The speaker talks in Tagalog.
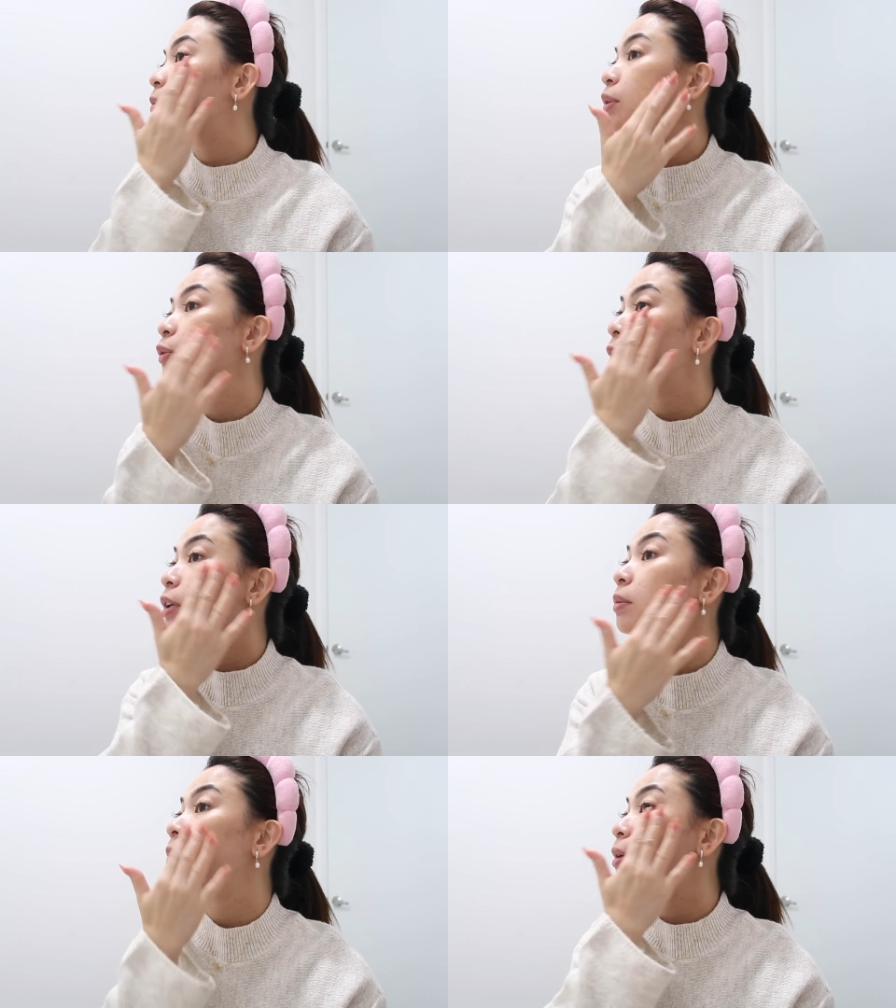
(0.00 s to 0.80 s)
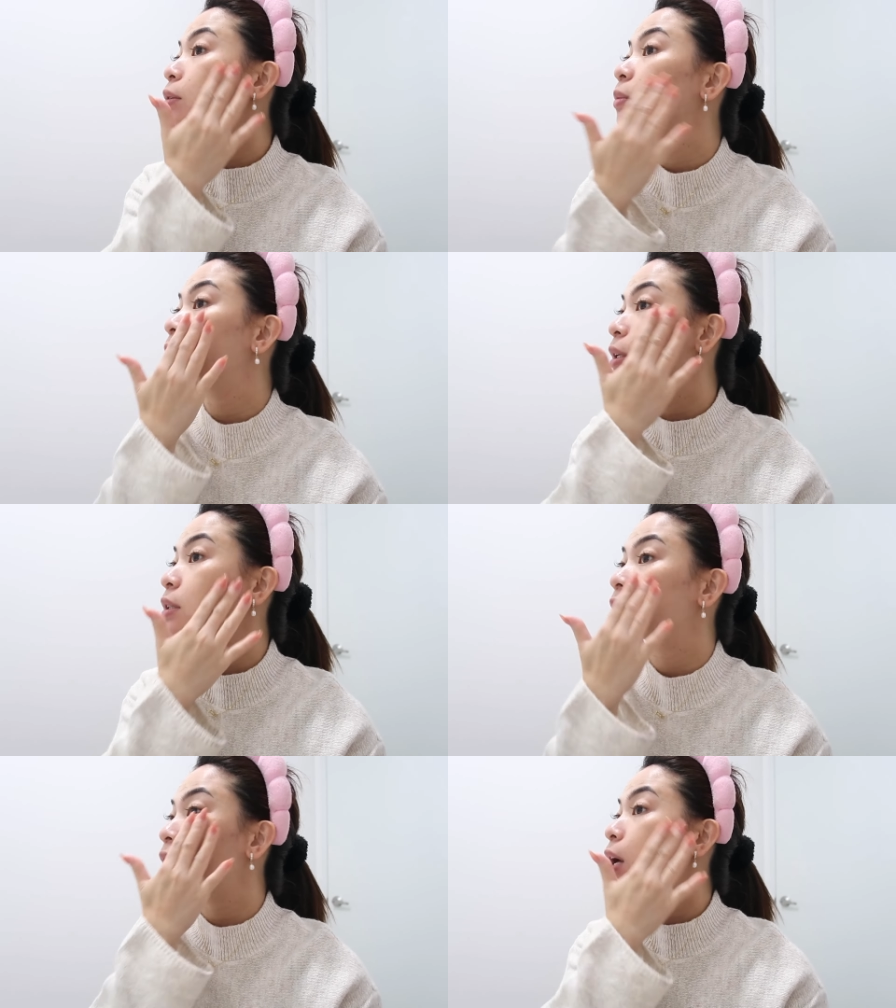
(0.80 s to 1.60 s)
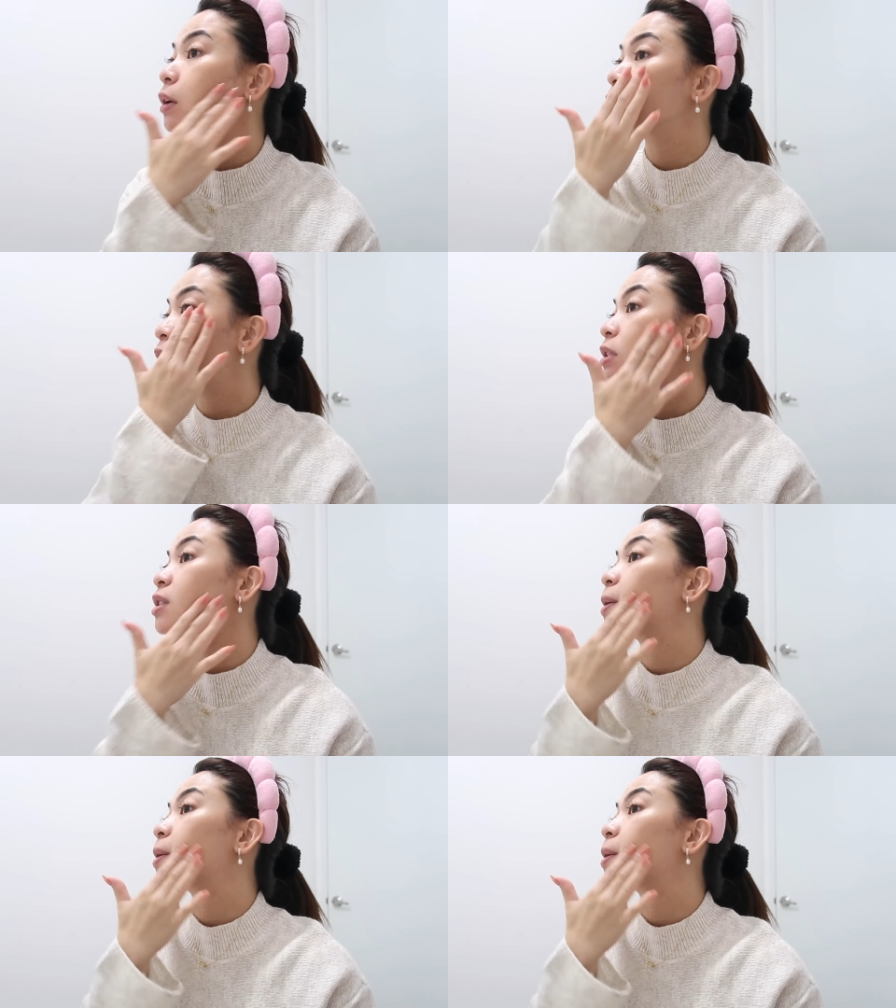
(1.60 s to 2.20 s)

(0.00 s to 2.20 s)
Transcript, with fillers: Before kami umalis, kailangan ko siya